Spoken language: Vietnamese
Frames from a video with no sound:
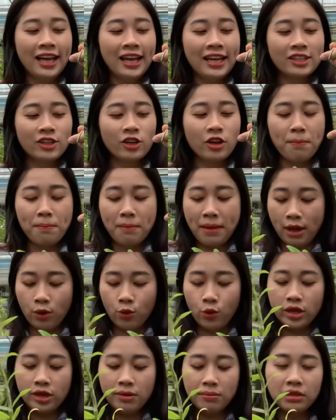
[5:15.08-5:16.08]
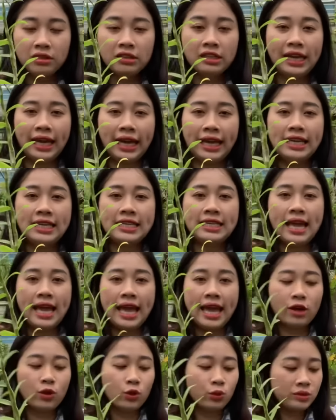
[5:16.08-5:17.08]
Rồi mã Q mười này
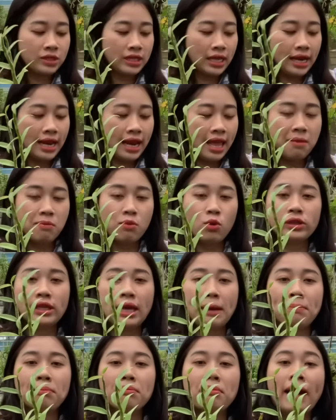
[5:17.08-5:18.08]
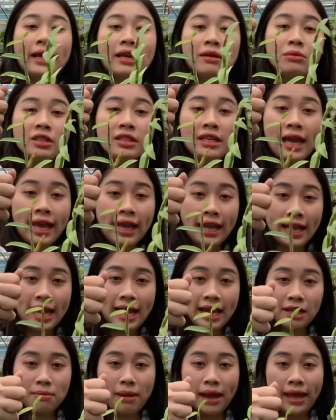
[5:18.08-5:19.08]
giá cũng sẽ là một trăm bảy mươi ngàn
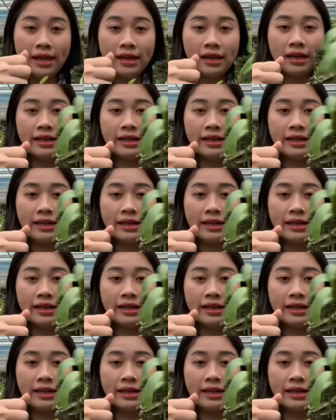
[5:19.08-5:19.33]
hai bản cả